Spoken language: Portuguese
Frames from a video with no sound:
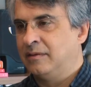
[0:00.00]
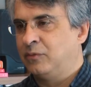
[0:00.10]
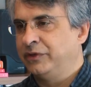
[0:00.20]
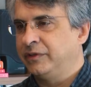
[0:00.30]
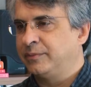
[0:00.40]

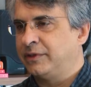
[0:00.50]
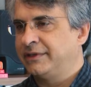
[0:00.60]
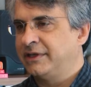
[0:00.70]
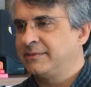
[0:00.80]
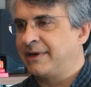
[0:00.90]
muito
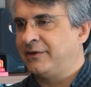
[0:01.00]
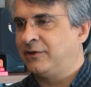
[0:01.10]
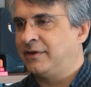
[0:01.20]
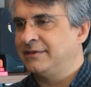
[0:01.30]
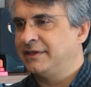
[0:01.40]
importante para
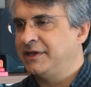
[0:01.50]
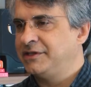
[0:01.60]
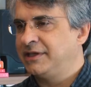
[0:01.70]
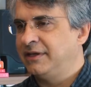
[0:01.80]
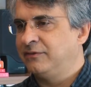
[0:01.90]
nós. A
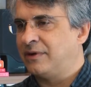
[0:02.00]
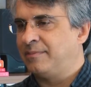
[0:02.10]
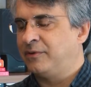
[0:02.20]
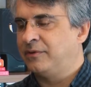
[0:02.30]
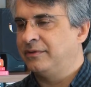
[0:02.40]
gente teve o
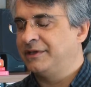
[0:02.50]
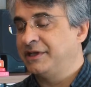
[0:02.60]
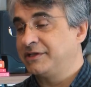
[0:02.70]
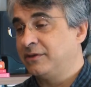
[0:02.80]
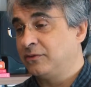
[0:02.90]
apoio, a
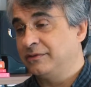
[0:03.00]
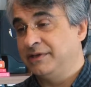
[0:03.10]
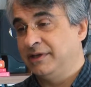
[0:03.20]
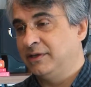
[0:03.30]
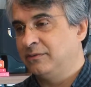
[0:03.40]
gente não
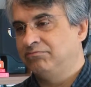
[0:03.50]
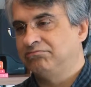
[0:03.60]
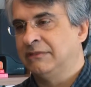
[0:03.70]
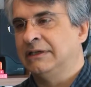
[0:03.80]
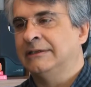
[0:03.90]
conseguiu
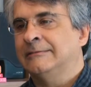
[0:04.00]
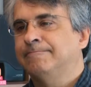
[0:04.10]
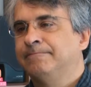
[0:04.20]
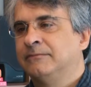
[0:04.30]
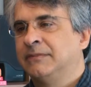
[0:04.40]

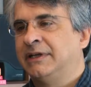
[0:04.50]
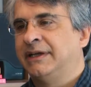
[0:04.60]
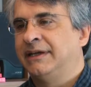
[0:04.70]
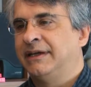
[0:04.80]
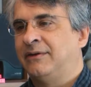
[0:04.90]

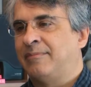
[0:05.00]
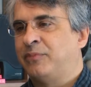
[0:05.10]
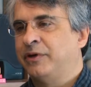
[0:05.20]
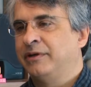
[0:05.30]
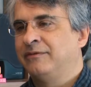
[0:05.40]
é, o
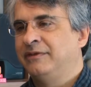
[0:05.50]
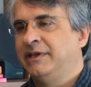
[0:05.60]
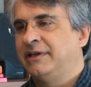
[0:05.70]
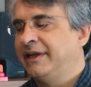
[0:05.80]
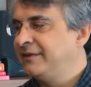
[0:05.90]
apoio
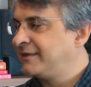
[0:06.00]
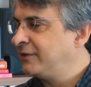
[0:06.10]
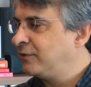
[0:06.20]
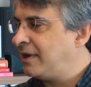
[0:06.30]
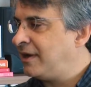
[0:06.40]
via lei
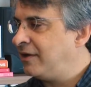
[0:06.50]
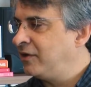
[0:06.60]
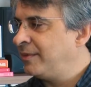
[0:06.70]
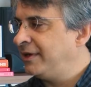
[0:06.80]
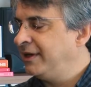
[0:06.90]
estadual,
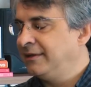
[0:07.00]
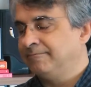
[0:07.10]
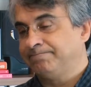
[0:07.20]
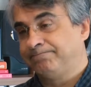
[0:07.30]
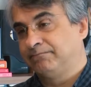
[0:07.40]
é uma lei
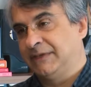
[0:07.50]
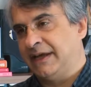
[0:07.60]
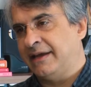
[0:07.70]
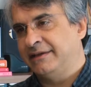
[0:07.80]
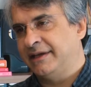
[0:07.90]

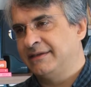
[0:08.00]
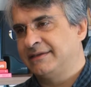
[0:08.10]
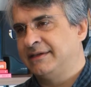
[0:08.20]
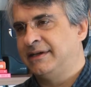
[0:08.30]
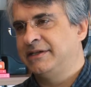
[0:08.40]
que é
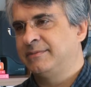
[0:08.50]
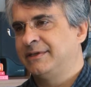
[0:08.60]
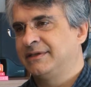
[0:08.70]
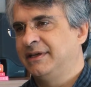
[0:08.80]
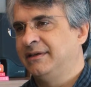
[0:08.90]
interessante,
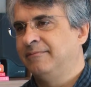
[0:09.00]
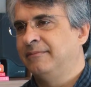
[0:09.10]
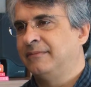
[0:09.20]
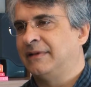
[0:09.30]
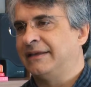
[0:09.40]
mas que
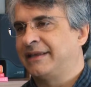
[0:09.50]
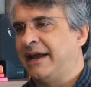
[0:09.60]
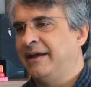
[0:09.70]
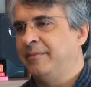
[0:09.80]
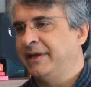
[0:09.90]

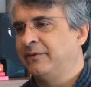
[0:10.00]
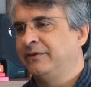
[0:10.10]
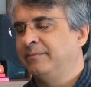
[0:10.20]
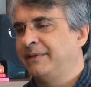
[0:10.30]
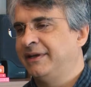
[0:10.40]
atrai
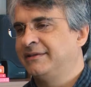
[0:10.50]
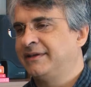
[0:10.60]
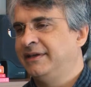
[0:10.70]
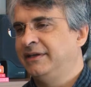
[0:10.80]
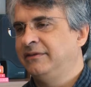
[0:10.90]
menos
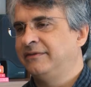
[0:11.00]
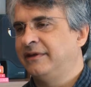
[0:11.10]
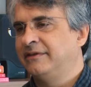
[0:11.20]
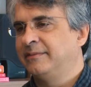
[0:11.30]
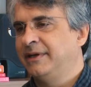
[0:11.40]
empresas ainda,
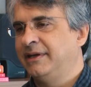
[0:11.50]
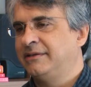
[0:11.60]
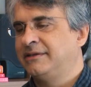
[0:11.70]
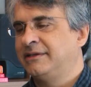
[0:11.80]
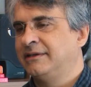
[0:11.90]

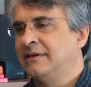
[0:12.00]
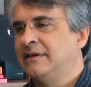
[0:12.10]
infelizmente.